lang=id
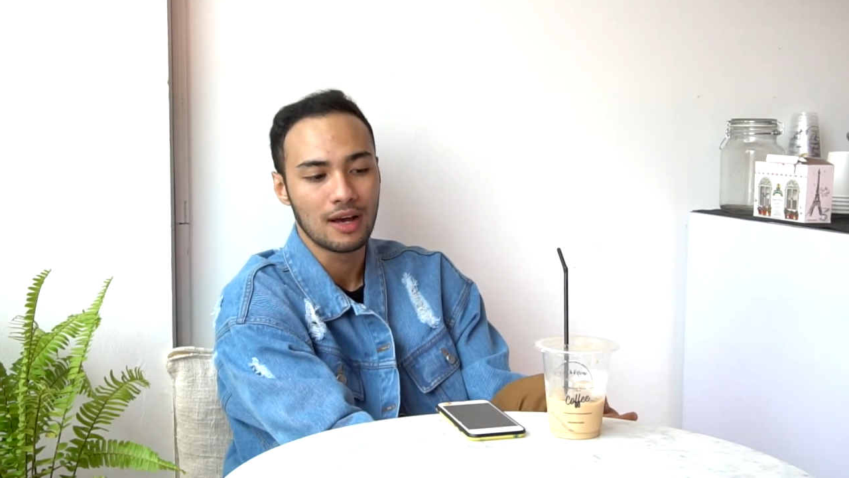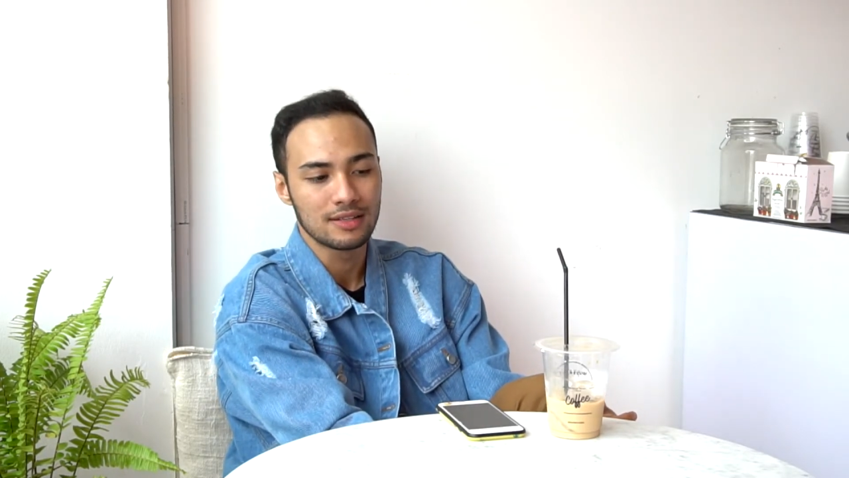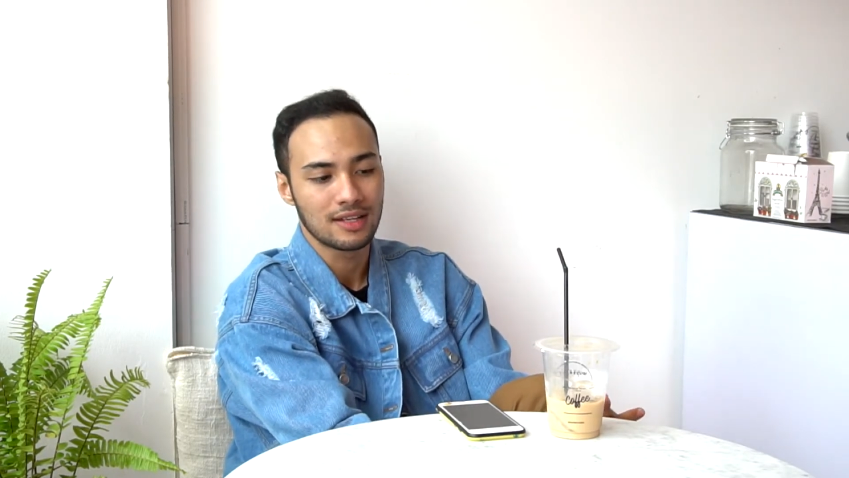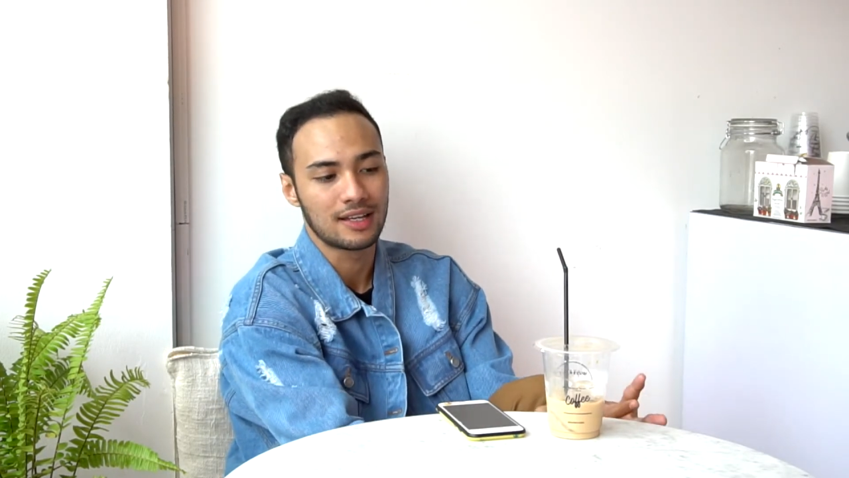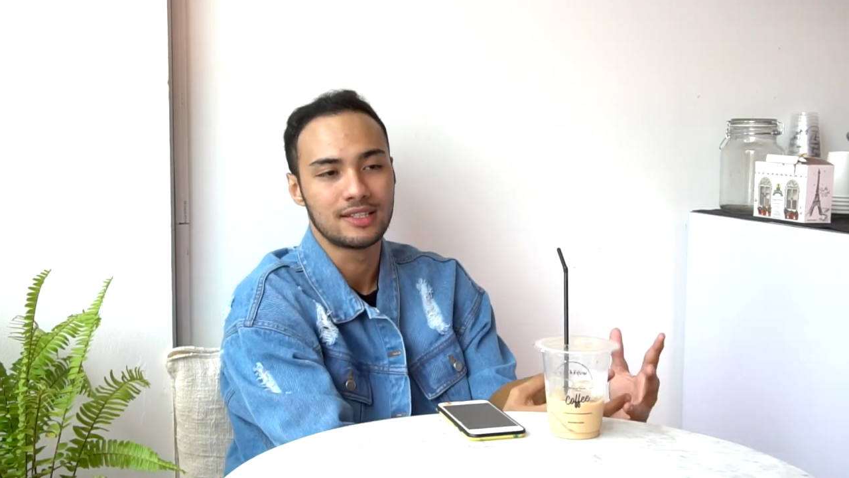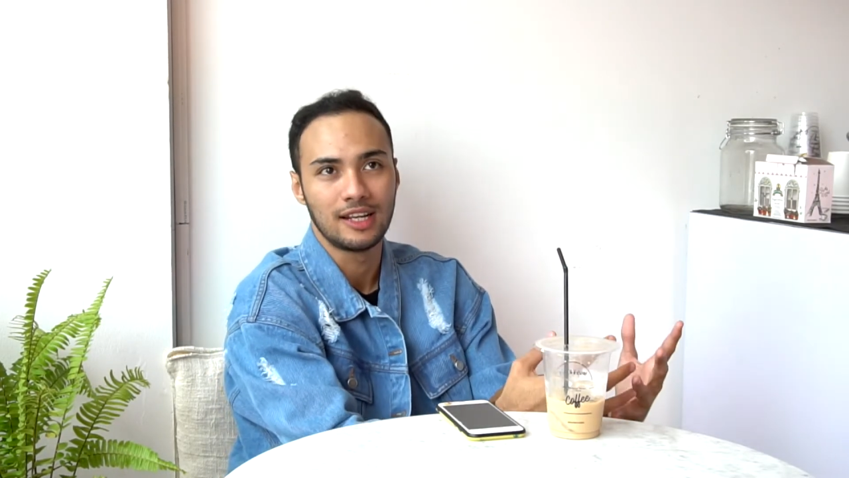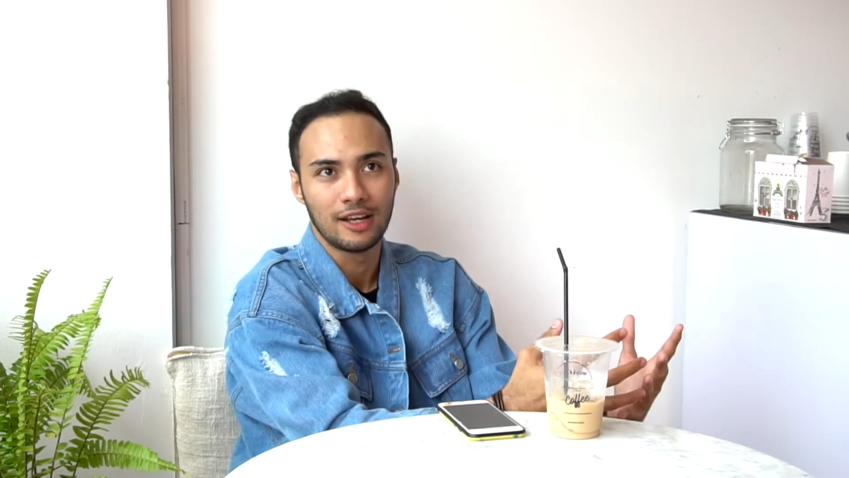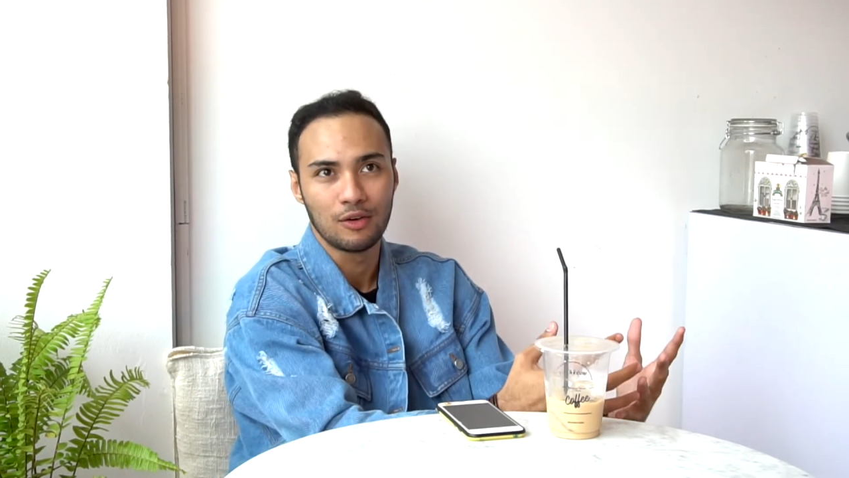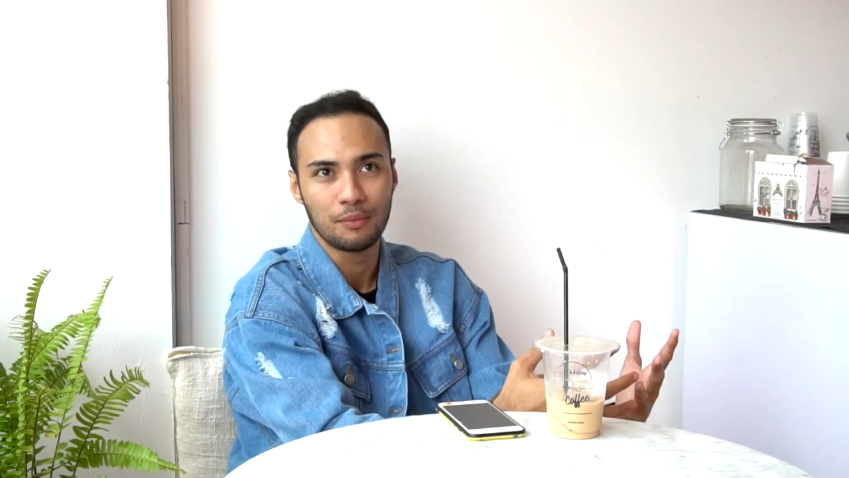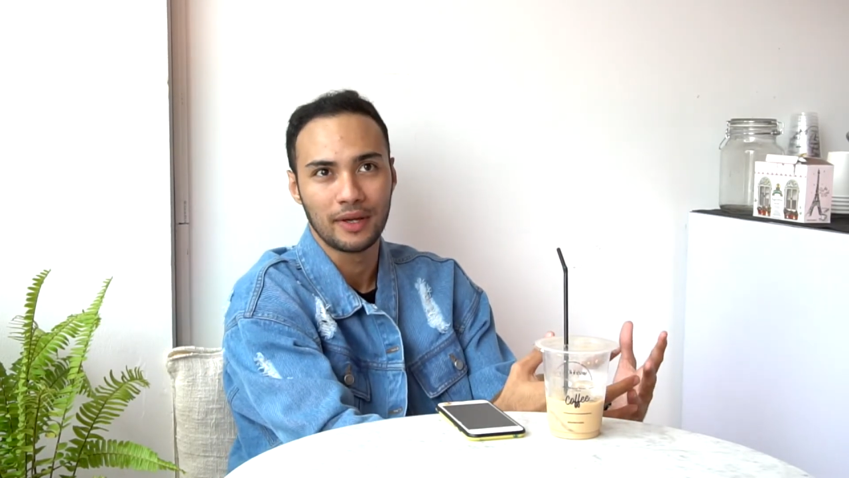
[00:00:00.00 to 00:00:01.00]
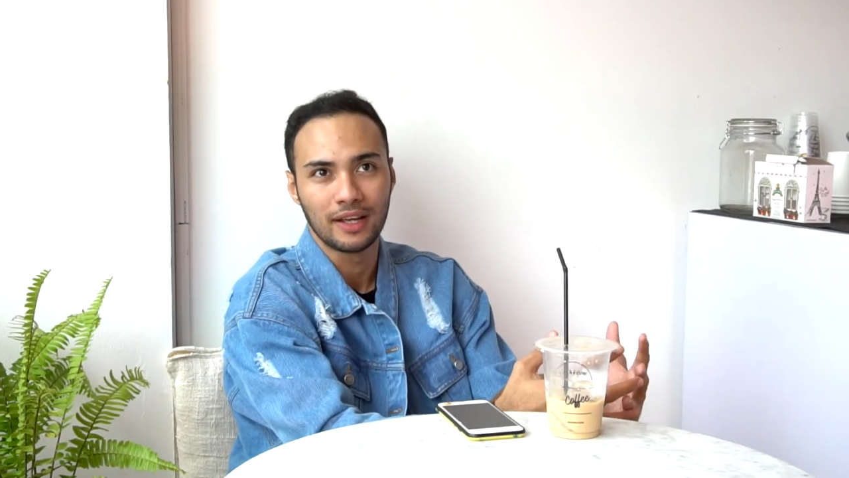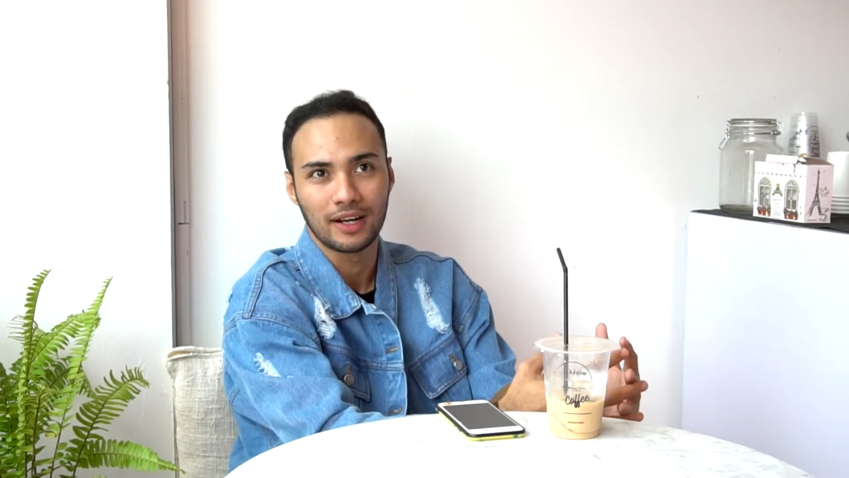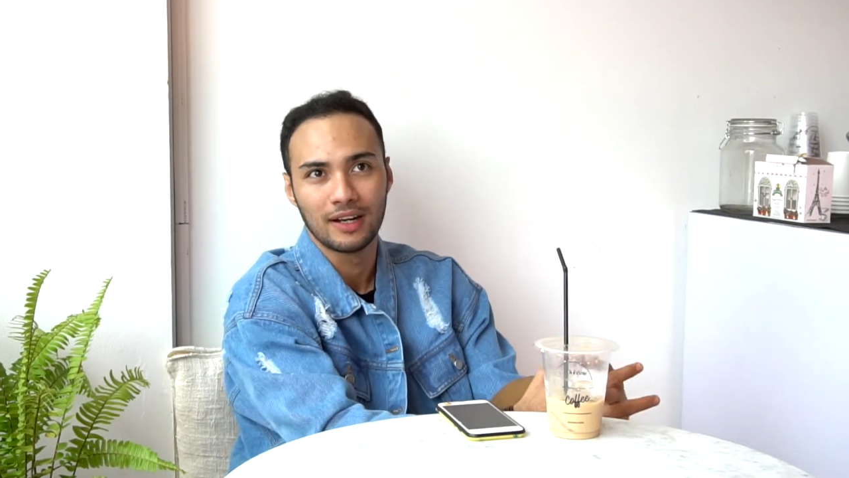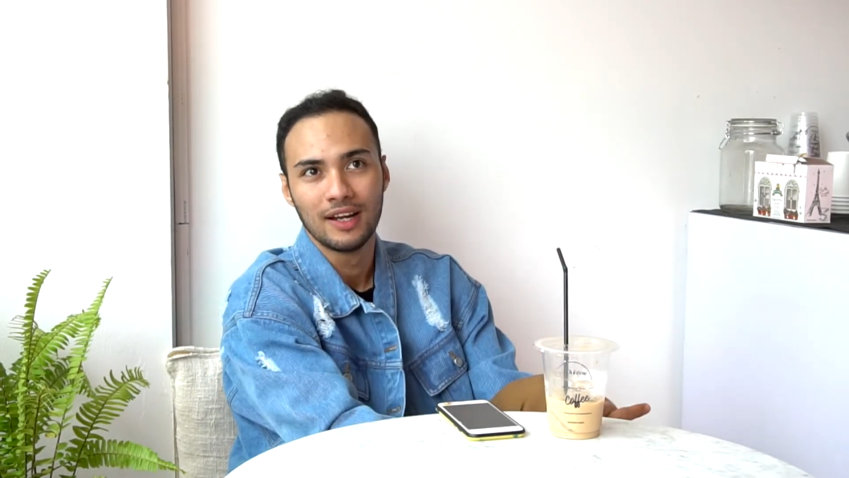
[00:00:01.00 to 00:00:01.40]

gak sekecil yang mikir